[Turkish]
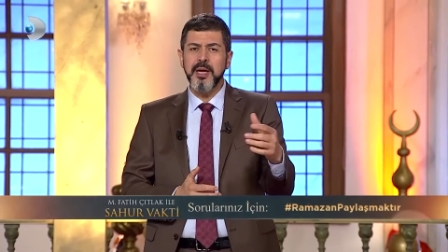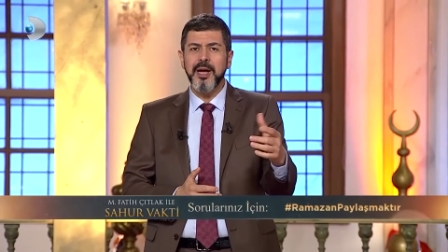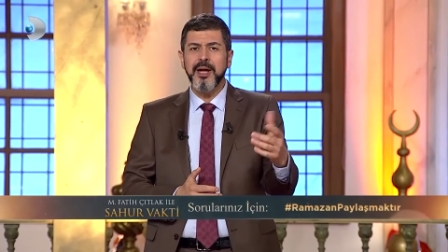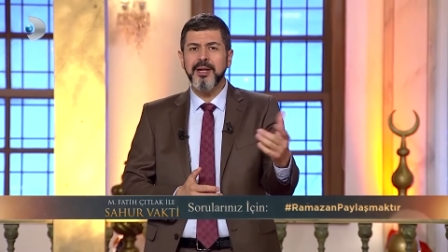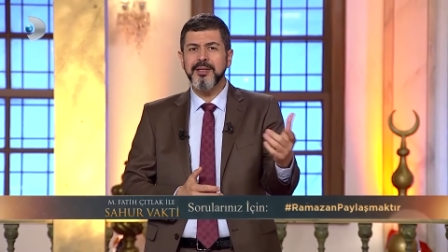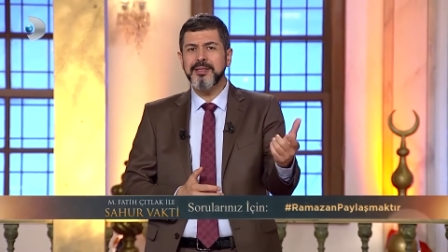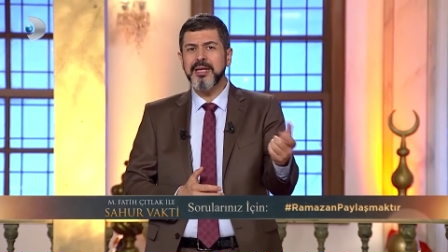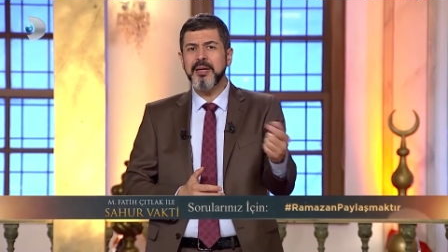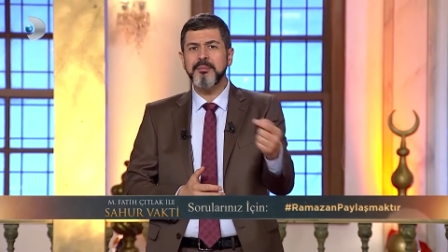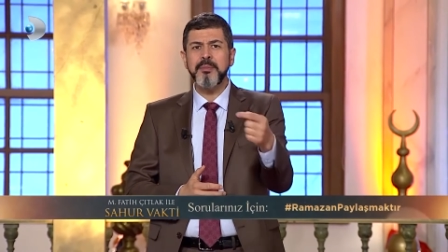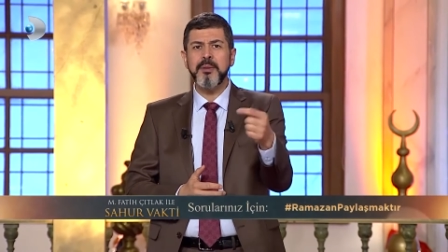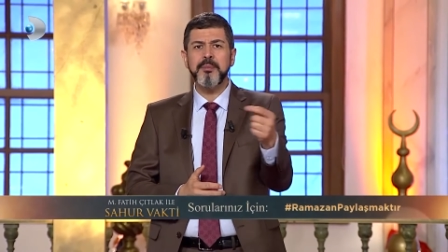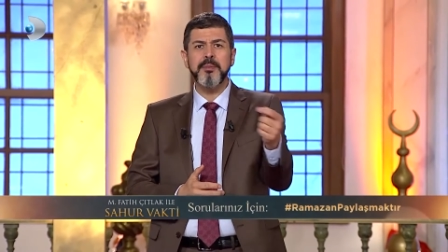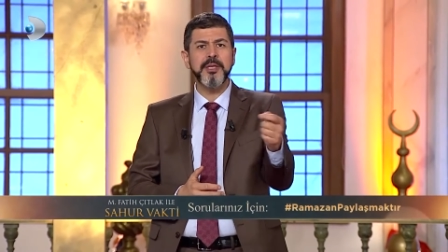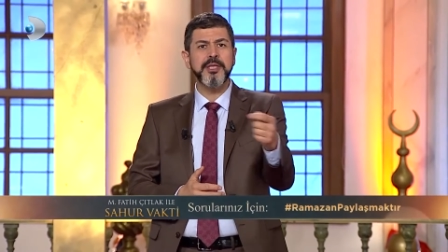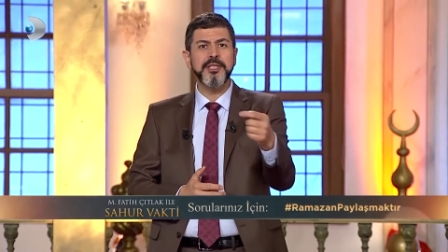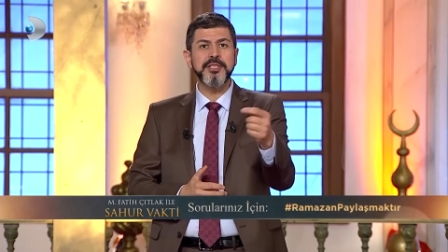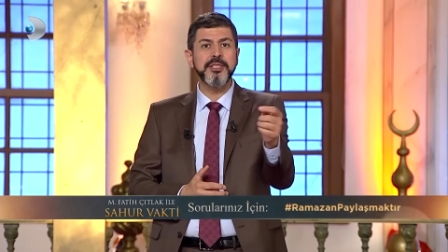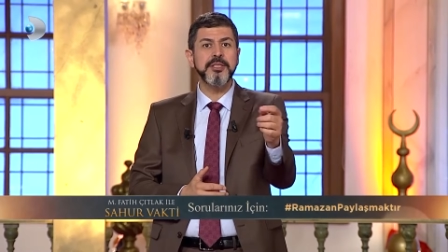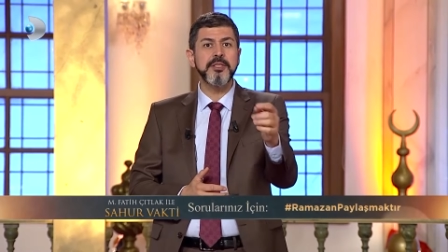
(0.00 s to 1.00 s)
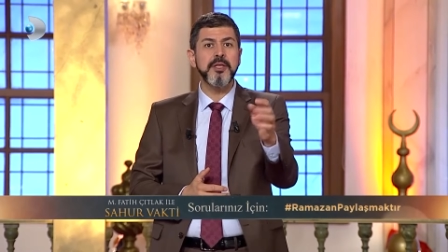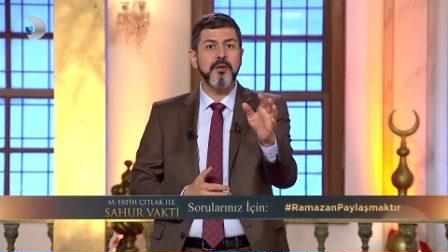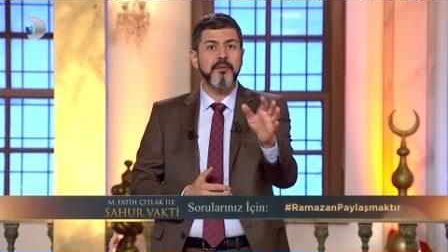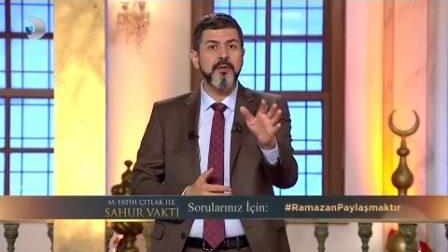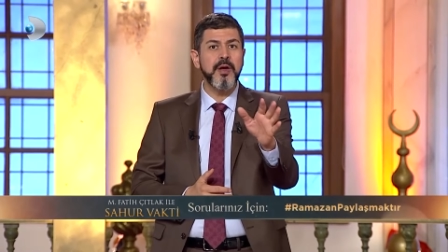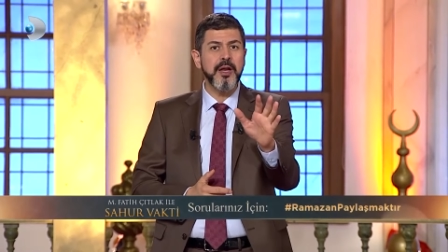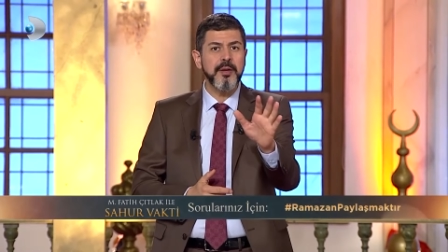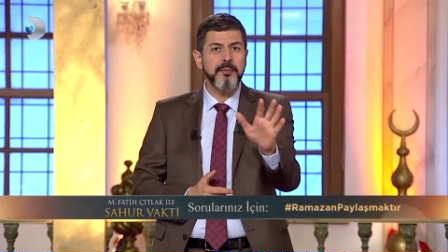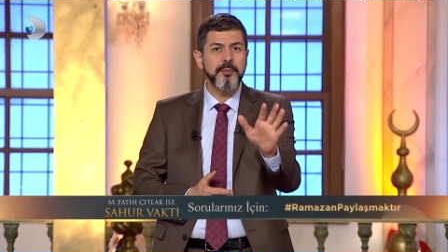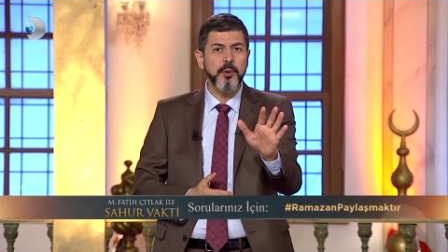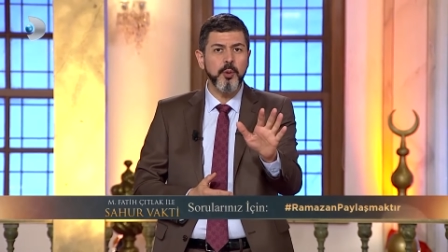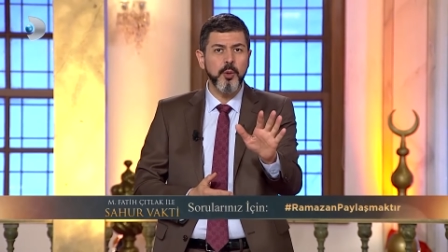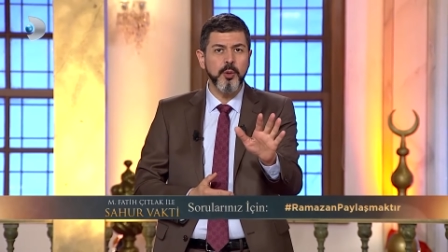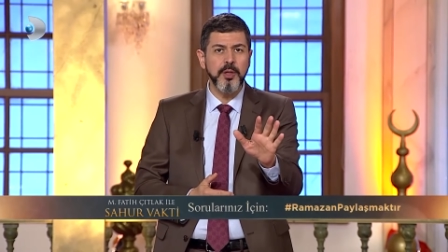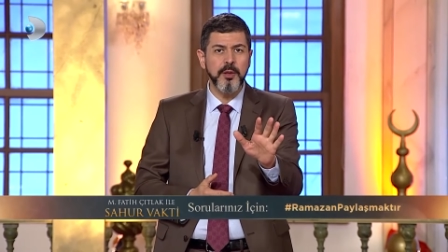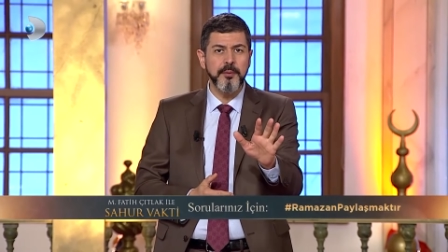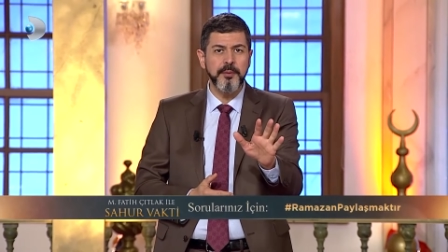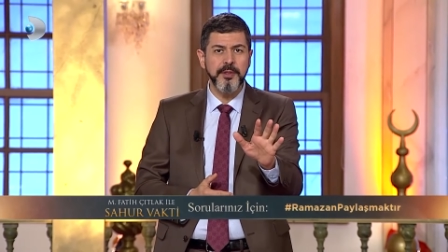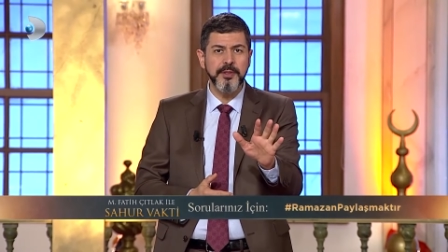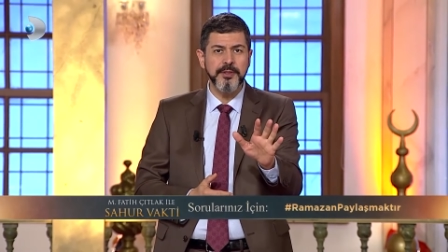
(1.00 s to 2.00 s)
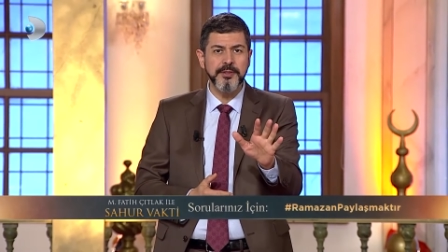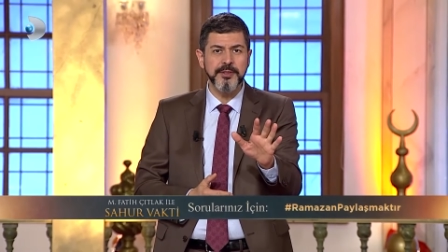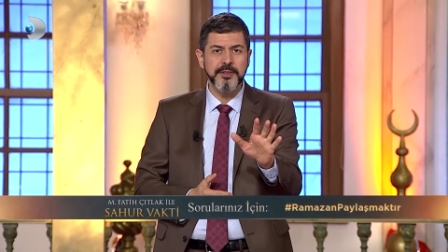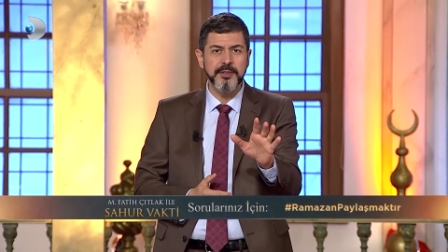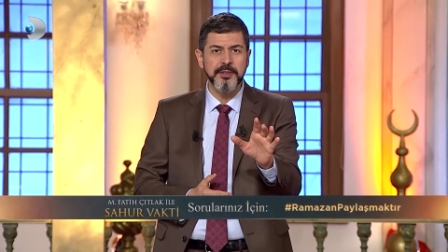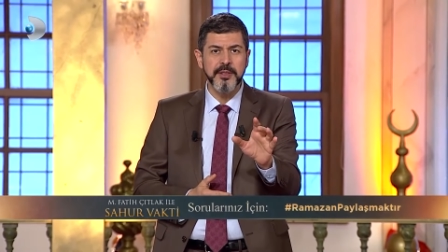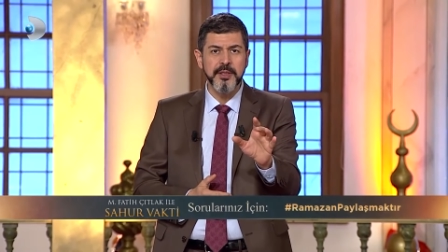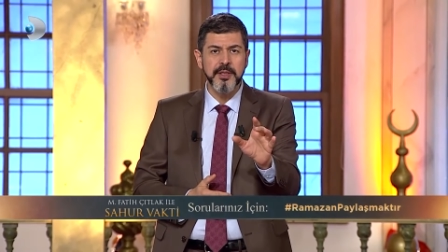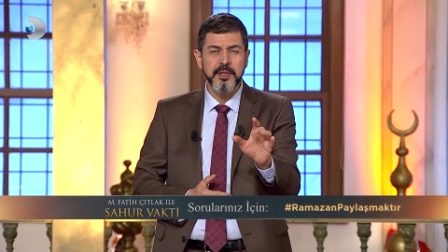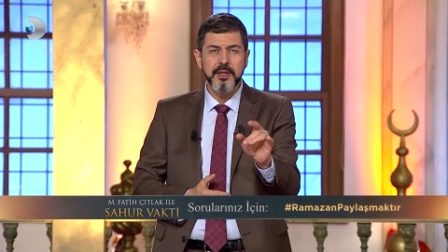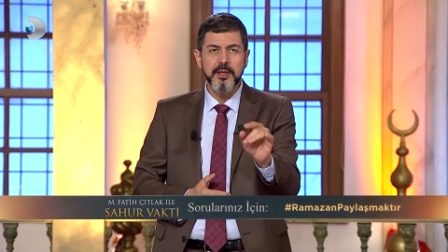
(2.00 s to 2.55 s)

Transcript: Aldanmamak için de vermiyor olabilirsin.